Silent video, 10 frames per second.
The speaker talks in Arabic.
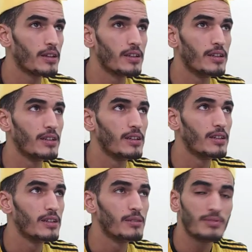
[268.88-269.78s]

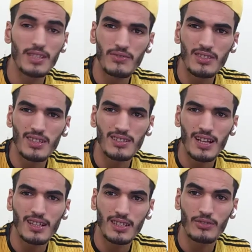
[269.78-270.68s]
آه، بزاف الناس
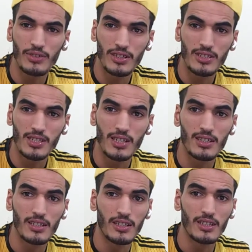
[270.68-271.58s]
غالطين في هذا الشيء
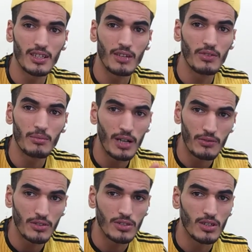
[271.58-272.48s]
هذا يعني الكفيل ما
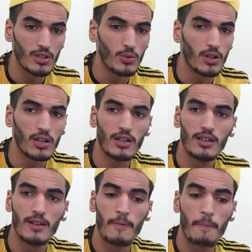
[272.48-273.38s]
عرفش شنو هو
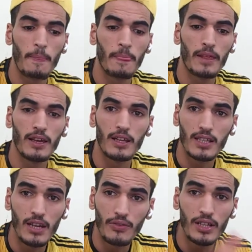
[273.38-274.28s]
آه،
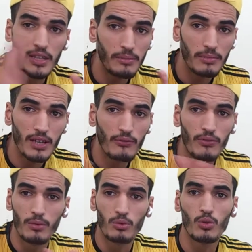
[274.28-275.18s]
الكفيل يعني
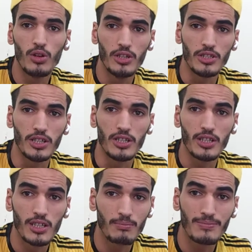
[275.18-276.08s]
مكفل بكل شيء
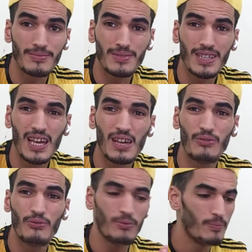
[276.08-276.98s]

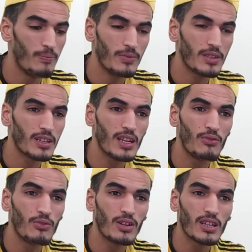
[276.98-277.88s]
كاف
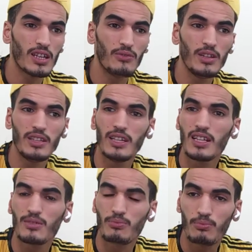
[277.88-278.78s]
كاف كفيل
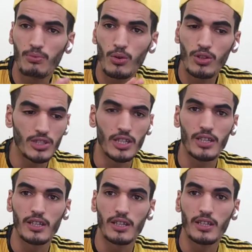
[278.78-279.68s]
ديالك بكل شيء
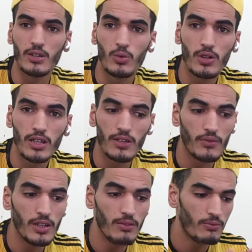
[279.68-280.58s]
يعني هو
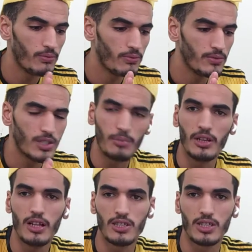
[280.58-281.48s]
الكفيل جميع
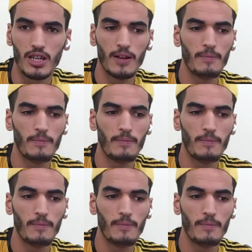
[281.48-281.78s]
الاشياء